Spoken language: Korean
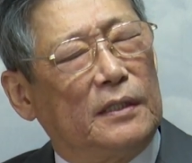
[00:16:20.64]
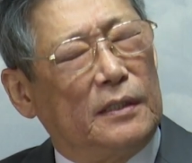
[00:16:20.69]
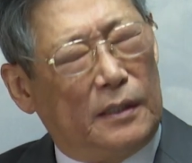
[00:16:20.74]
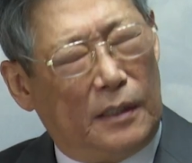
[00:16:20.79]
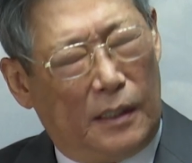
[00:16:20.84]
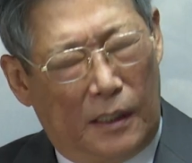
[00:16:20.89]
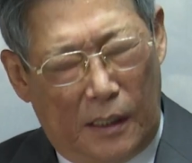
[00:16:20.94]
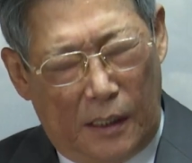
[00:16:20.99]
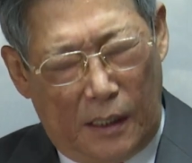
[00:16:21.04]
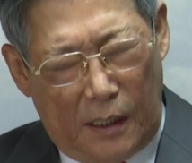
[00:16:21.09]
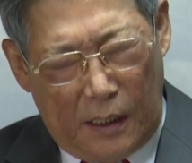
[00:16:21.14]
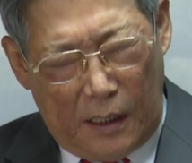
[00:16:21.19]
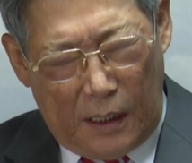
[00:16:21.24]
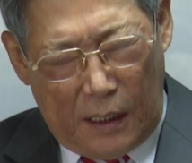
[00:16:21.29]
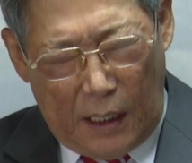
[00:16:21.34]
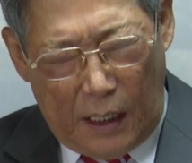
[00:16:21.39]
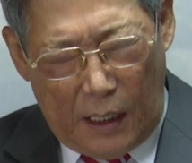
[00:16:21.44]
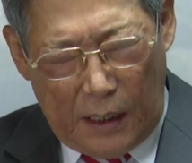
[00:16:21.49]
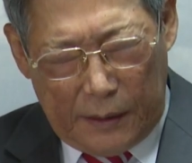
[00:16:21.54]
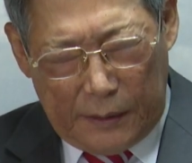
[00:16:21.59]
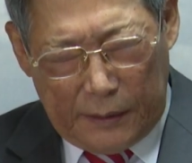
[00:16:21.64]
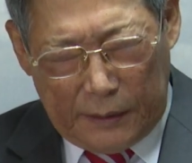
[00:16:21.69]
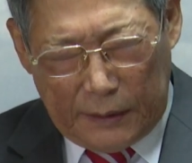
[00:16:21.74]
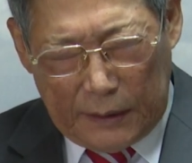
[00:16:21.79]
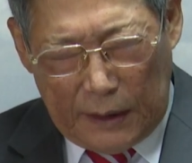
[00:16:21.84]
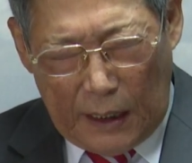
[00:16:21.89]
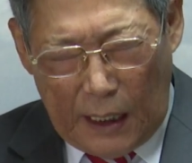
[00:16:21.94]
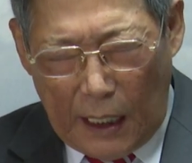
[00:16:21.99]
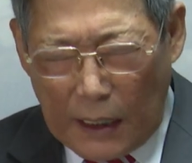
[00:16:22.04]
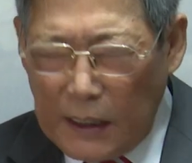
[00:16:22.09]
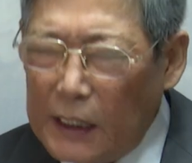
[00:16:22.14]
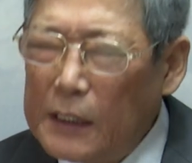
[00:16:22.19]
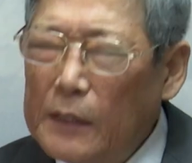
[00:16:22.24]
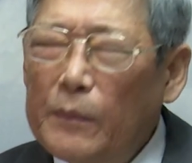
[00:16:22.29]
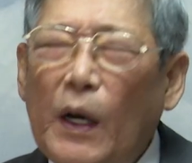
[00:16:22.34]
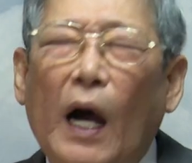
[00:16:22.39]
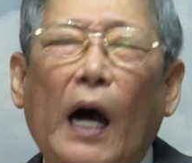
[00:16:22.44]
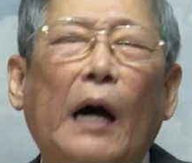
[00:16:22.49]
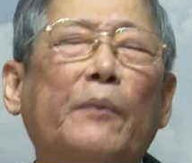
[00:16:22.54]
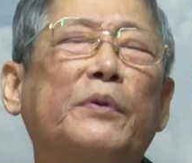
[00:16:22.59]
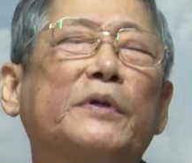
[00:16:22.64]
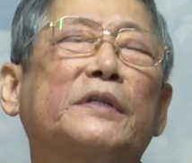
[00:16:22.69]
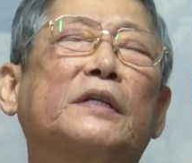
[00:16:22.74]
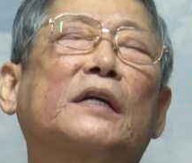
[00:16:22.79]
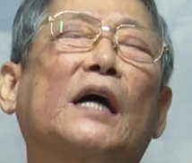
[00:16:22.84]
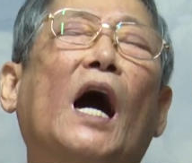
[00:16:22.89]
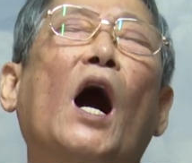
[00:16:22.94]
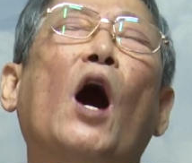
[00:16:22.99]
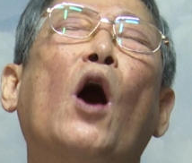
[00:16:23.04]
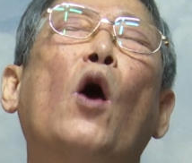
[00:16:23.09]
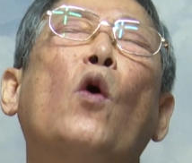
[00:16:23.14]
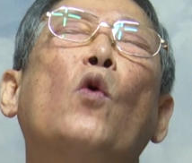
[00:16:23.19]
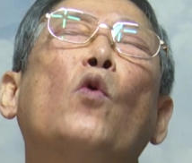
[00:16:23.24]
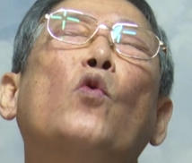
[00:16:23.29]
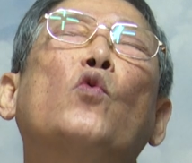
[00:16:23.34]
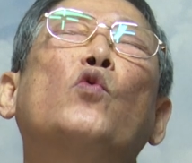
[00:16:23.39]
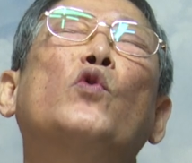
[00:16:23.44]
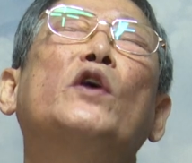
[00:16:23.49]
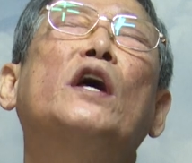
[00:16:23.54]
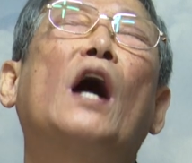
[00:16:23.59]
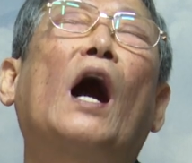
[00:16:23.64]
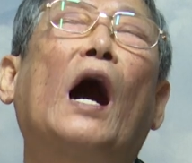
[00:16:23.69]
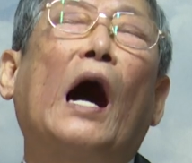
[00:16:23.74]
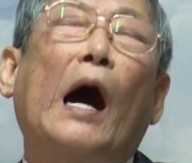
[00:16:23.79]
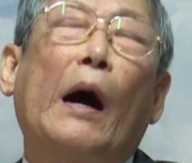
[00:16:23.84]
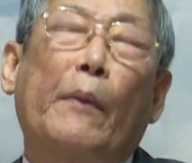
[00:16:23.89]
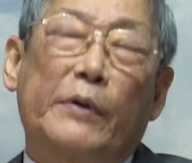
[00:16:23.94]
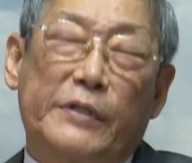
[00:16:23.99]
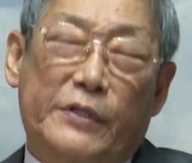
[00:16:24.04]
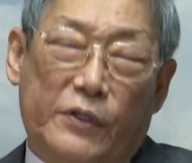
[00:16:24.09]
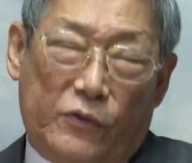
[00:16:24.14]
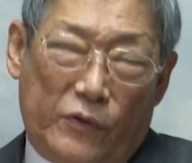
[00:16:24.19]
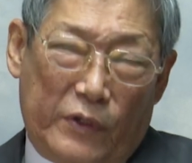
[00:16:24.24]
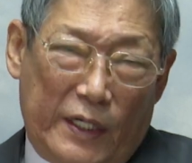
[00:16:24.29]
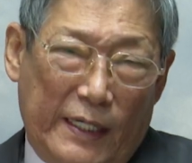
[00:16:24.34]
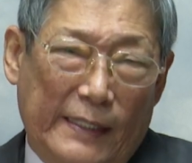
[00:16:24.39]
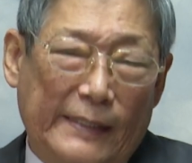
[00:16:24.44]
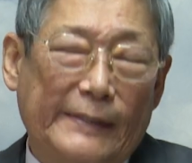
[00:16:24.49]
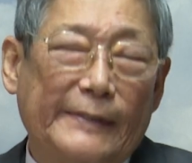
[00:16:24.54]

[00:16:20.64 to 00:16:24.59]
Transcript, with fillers: 야, 하나님 아버지가 우리 아버지구나.